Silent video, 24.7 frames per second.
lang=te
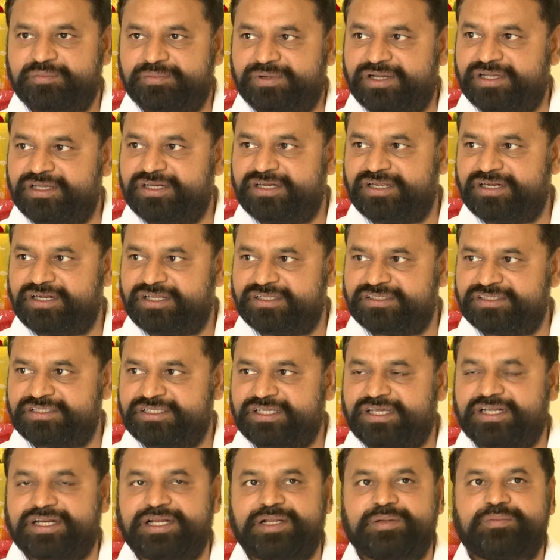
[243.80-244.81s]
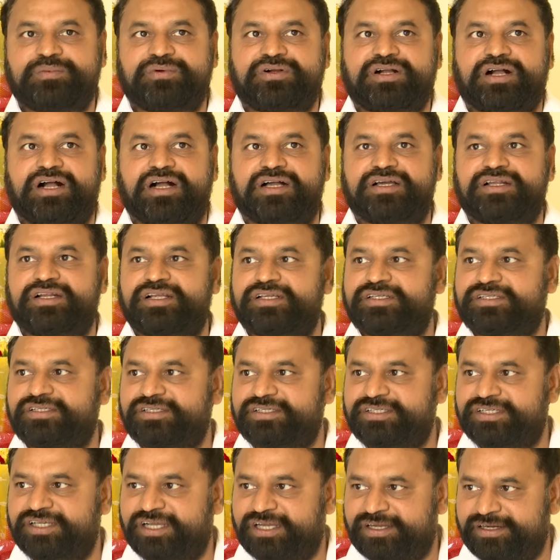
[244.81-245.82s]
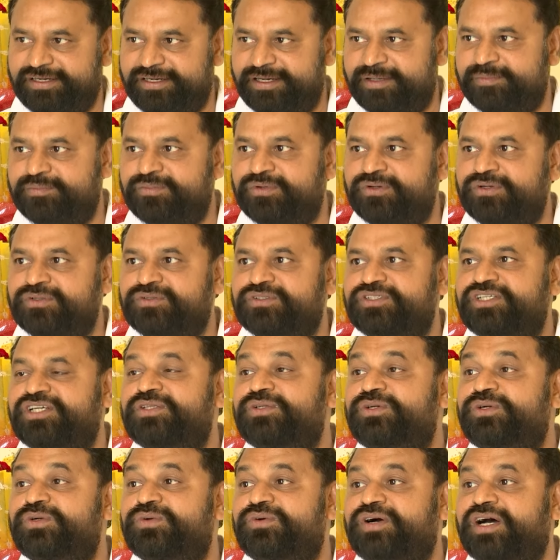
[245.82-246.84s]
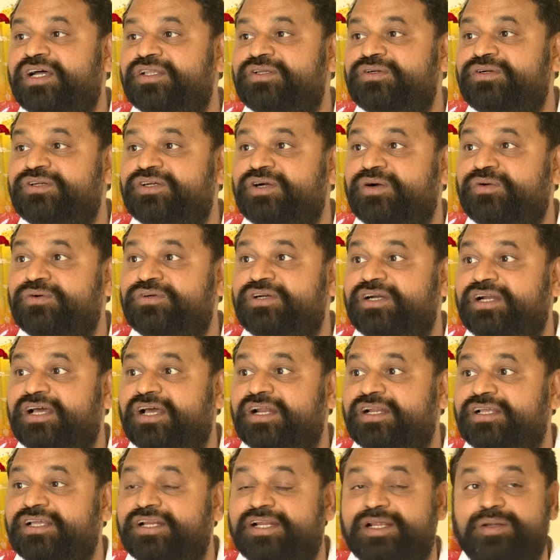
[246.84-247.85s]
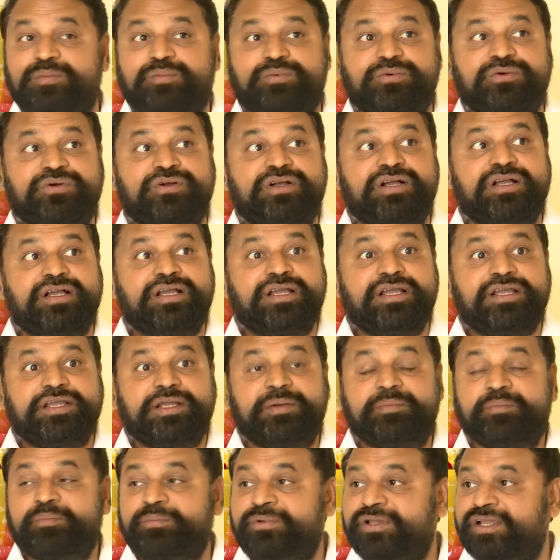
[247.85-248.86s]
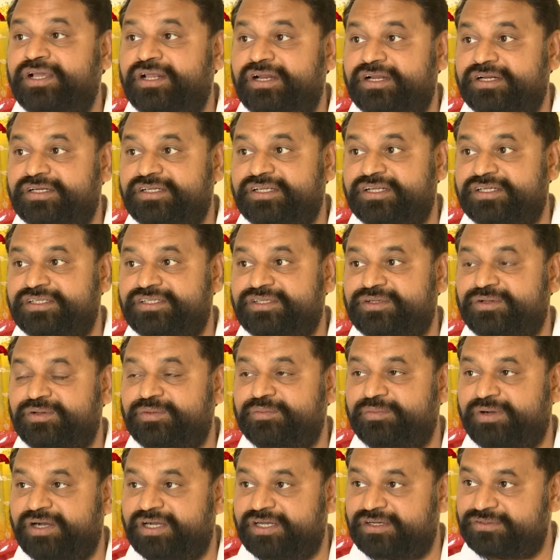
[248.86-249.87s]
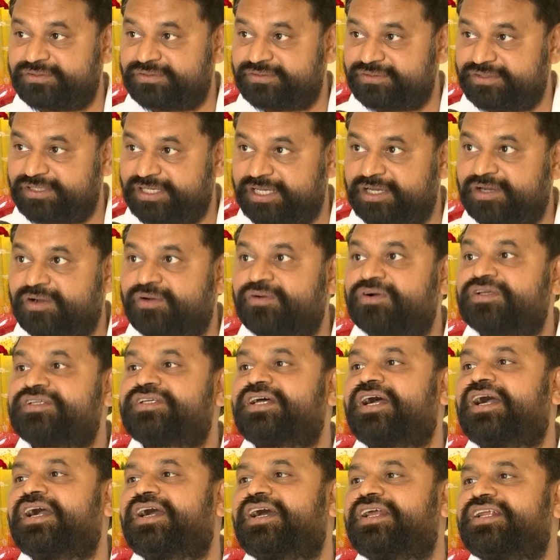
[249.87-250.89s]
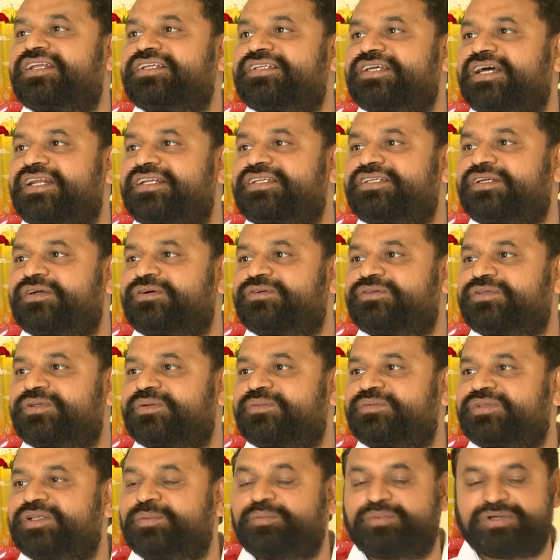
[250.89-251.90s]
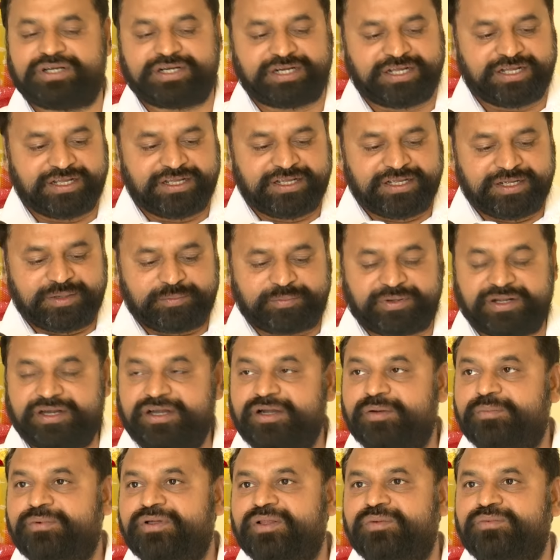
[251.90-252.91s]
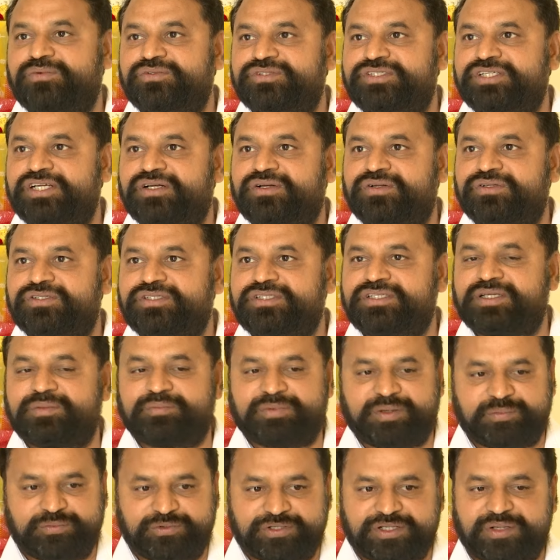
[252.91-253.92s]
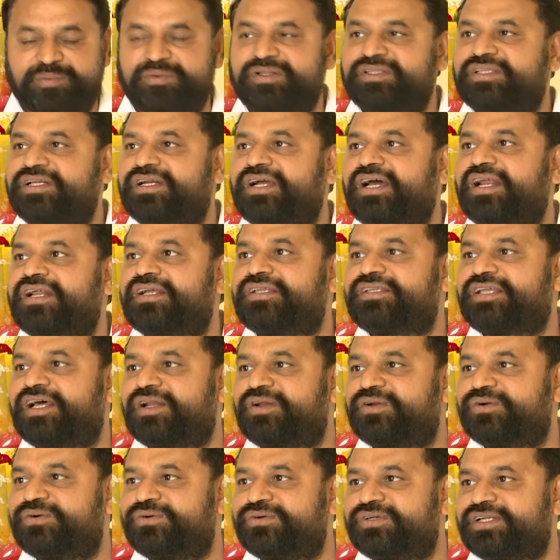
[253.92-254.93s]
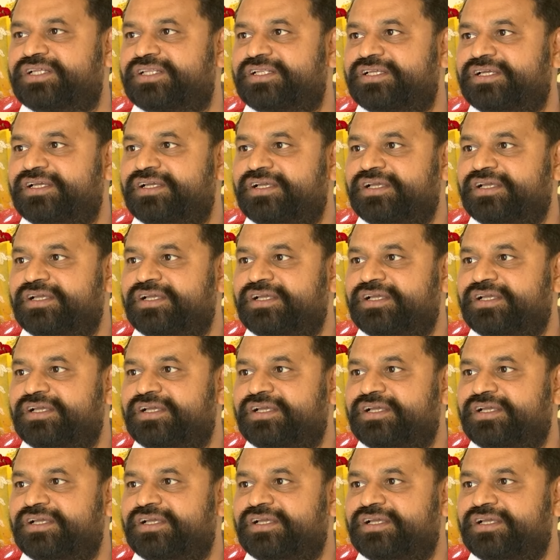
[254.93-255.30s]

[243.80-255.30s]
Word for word: మహిళలంతా రేపు కాంగ్రెస్ యజ్ఞంలో చేదోడు వాదోడుగా ఉండడానికి రేపు ఎంపీ ఎలక్షన్స్లో మాకు ఎక్కువ సహకరించాల్సిన అవసరం ఉంది ఇప్పుడు ఇక్కడ పన్నెండు పదమూడు సీట్లు వస్తే మా ముఖ్యమంత్రి గారికి దన్నుగుంటుంది